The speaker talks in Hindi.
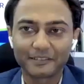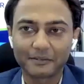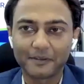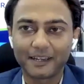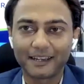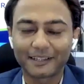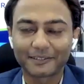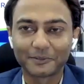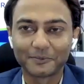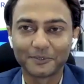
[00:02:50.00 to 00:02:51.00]
सवा लाख
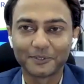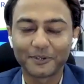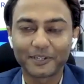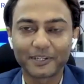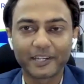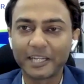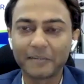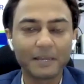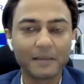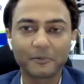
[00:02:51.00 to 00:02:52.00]
तो वो और
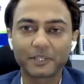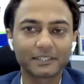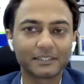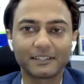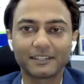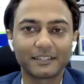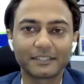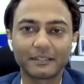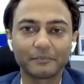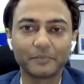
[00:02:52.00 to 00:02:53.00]
ट्रेनिंग में आपको कितना
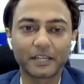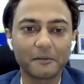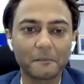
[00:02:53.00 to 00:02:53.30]
खर्च लग पड़ा